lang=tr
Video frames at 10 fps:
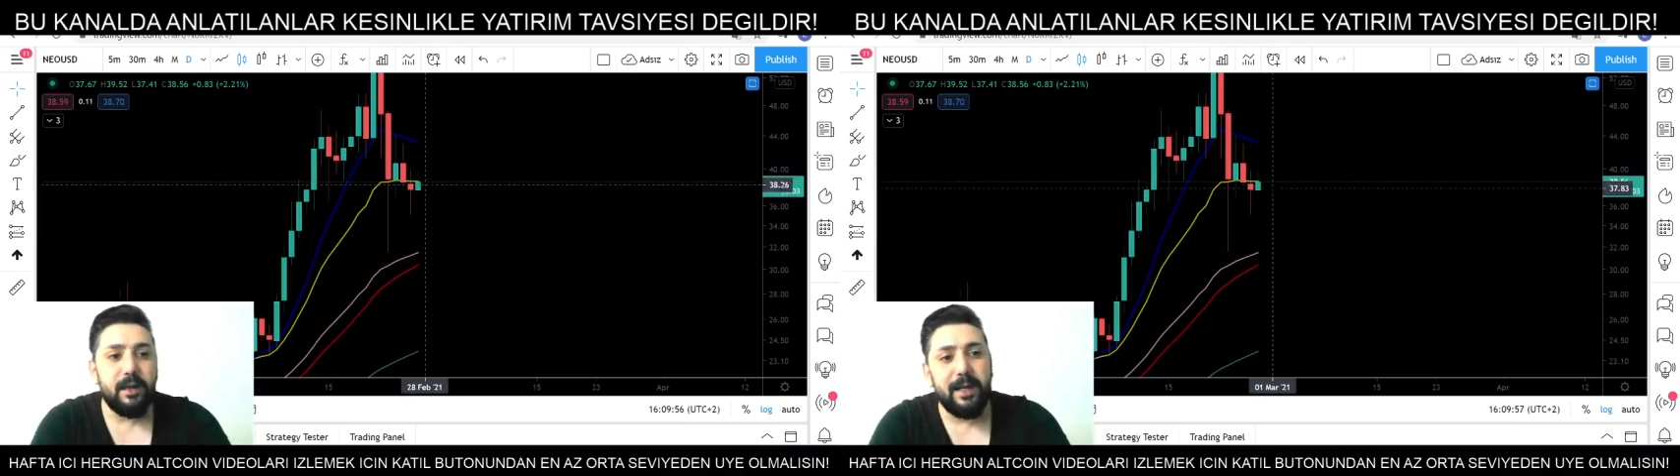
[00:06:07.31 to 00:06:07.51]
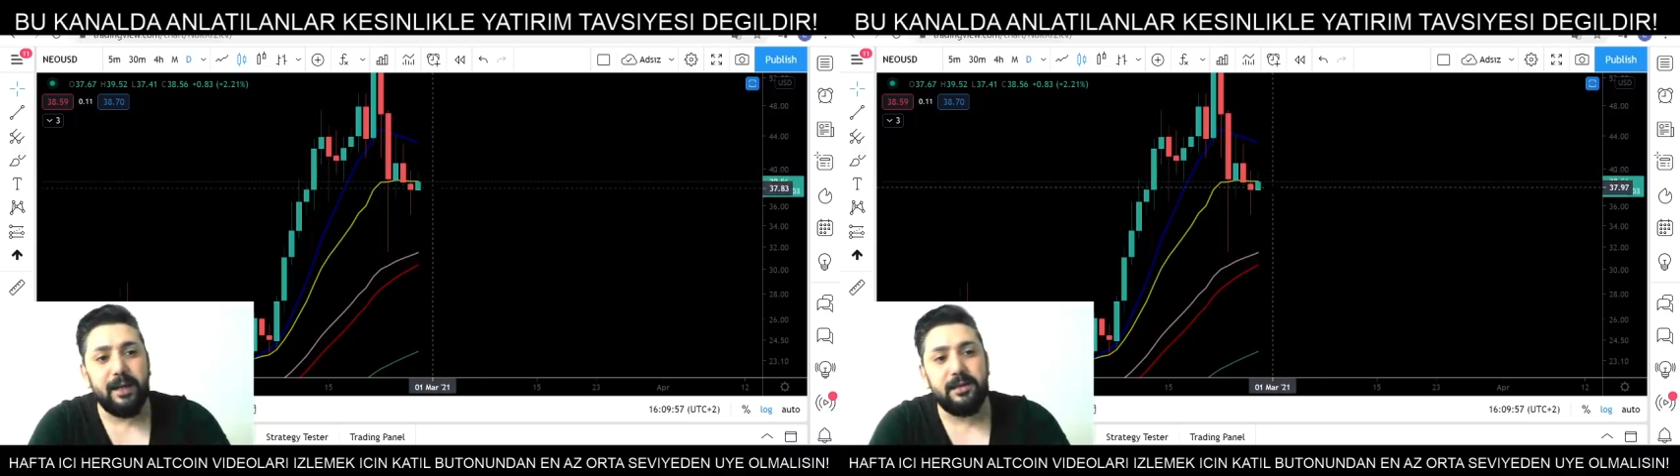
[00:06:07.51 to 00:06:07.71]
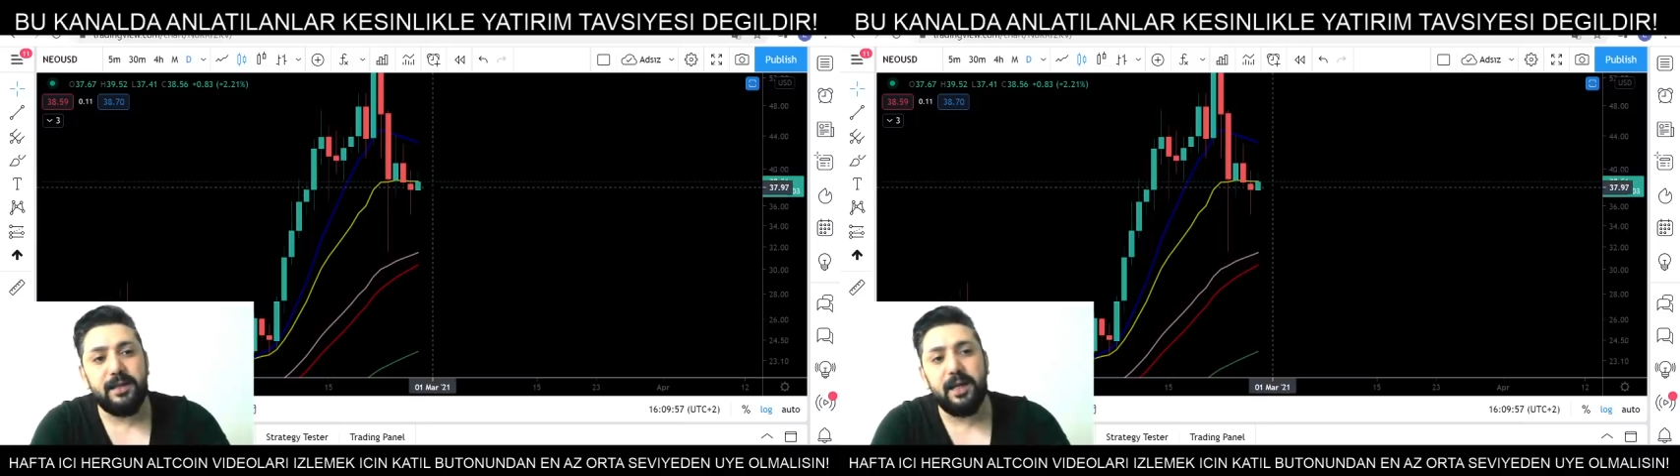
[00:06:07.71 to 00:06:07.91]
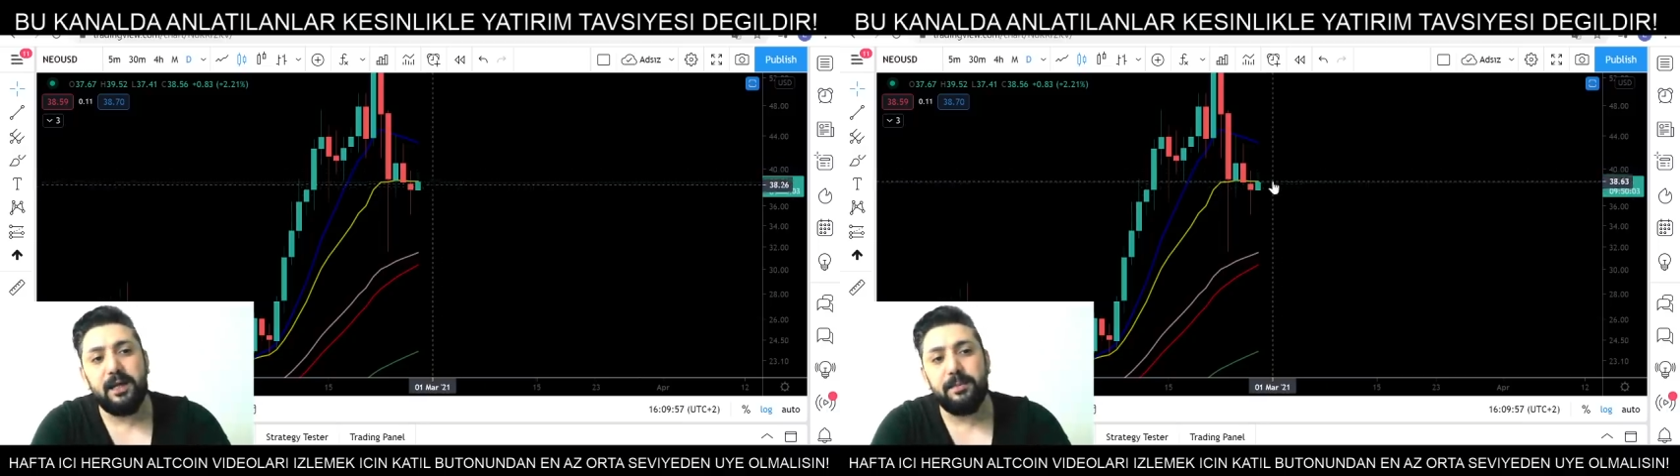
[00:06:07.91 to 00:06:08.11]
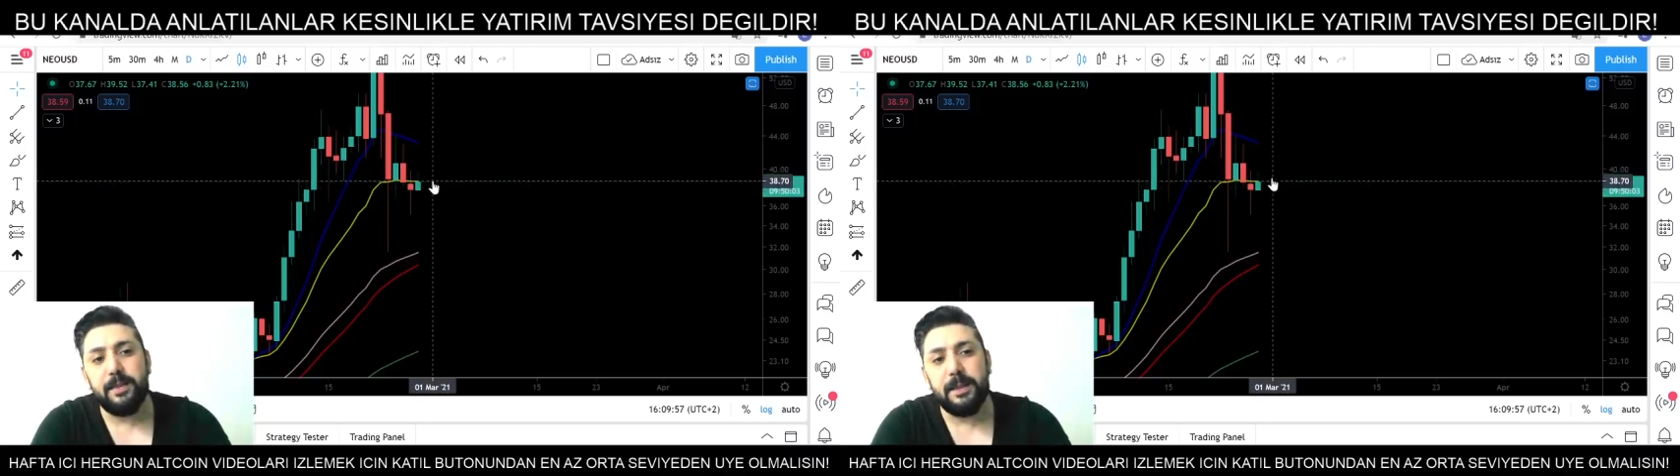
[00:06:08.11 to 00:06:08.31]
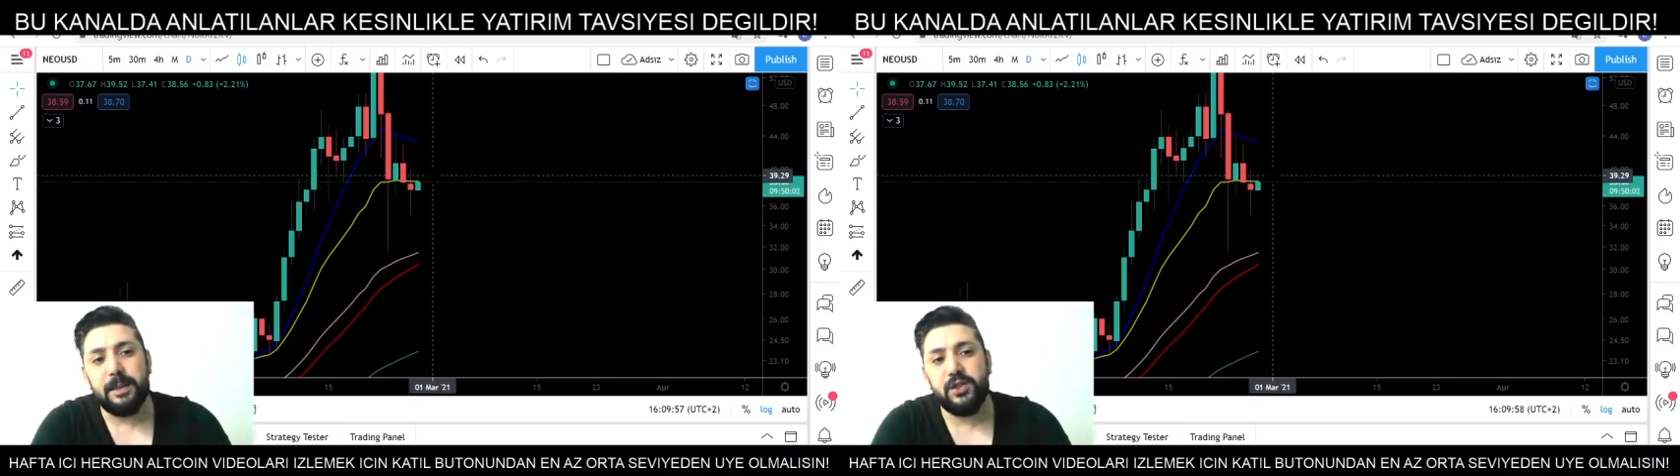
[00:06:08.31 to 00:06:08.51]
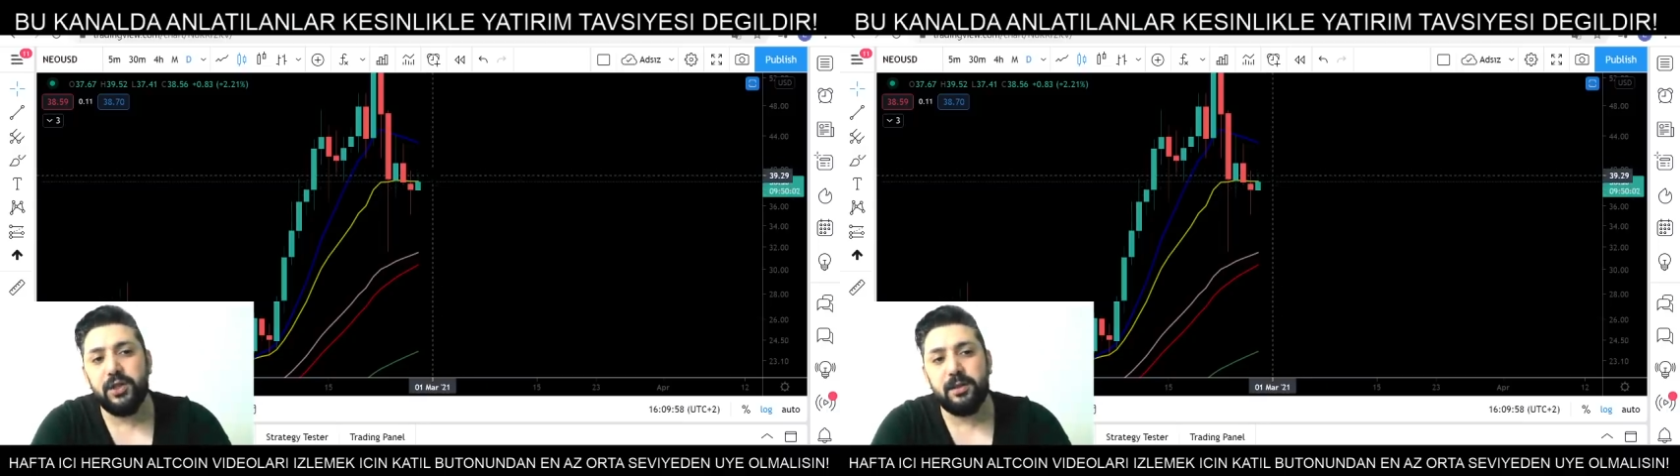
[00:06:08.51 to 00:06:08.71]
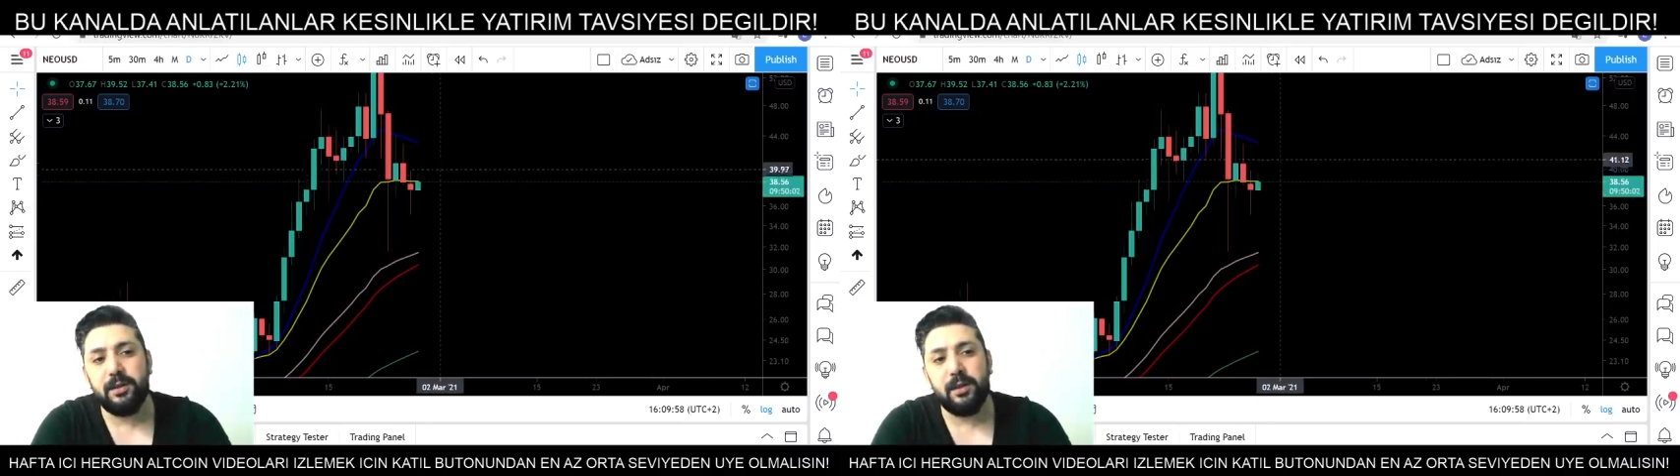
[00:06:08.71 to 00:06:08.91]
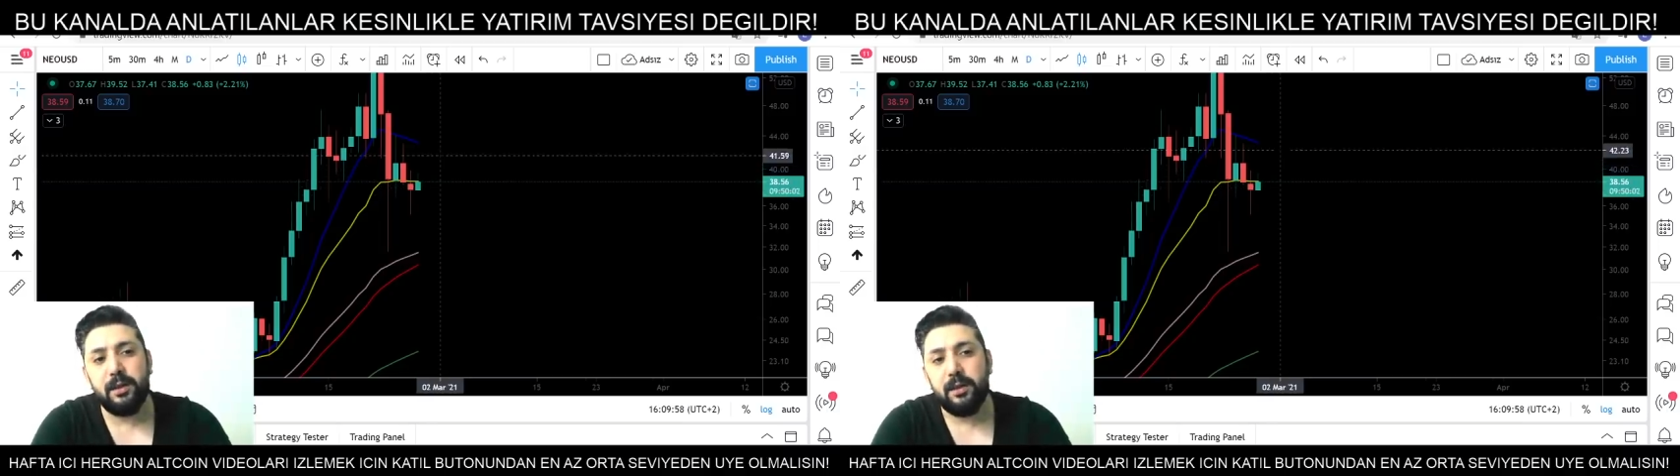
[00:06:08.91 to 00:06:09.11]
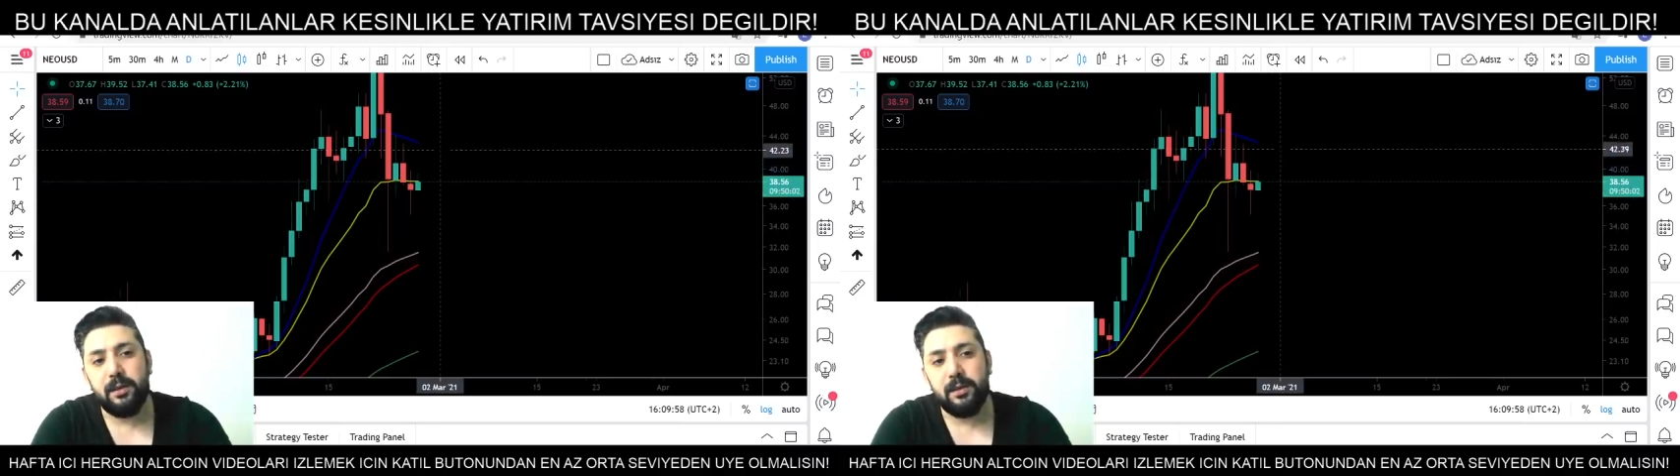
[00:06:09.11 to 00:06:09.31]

Yani diyelim e, çıktı.